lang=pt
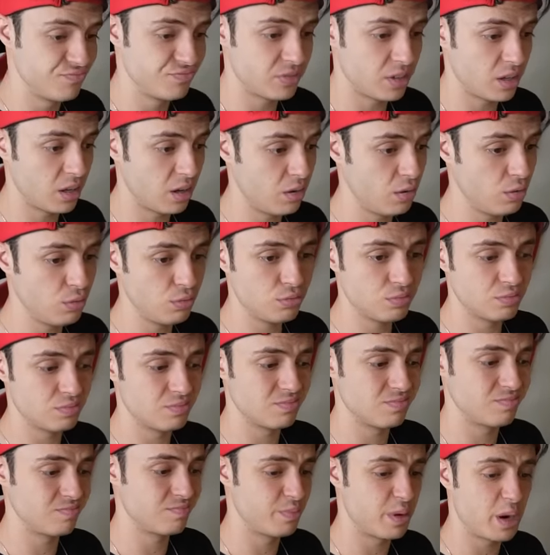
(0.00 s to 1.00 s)

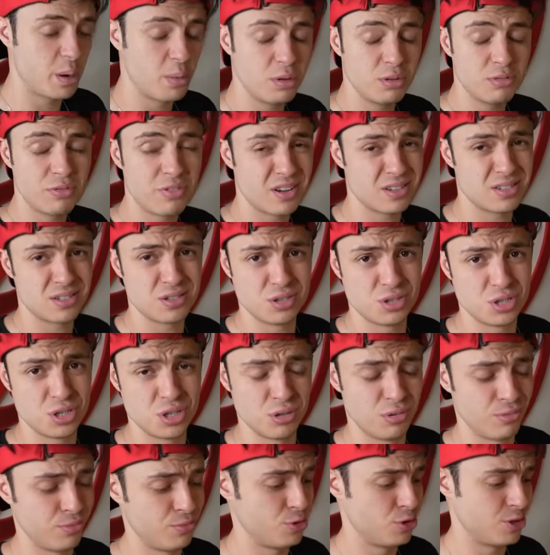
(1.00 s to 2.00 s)
Então, para mim não faz
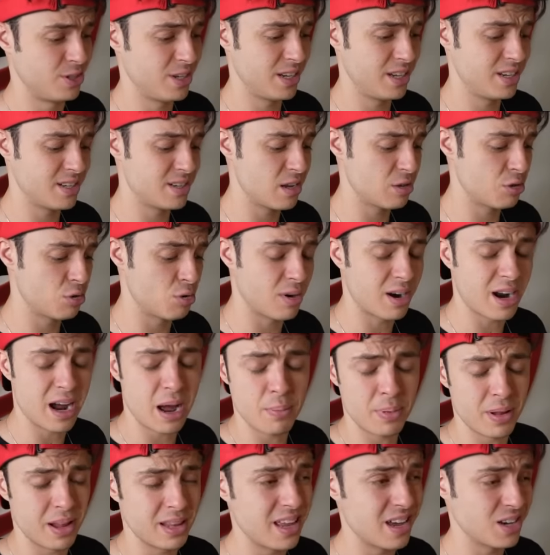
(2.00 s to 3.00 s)
sentido. Se você quiser
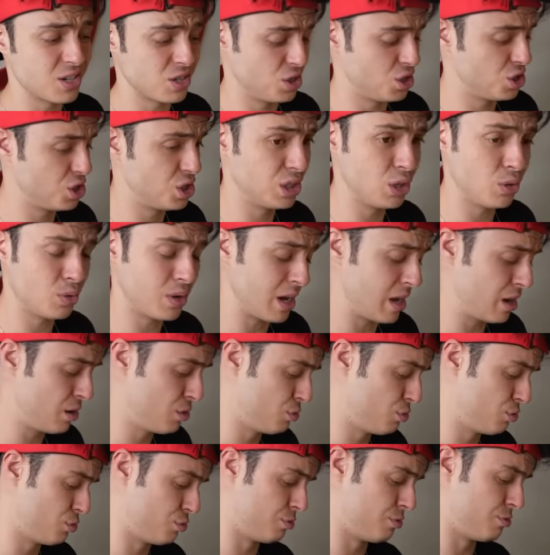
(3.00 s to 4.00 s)
trocar pela da Argentina, eu
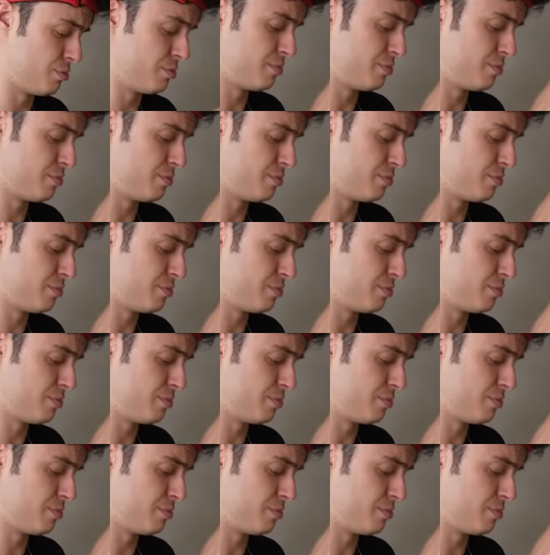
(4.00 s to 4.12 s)
quero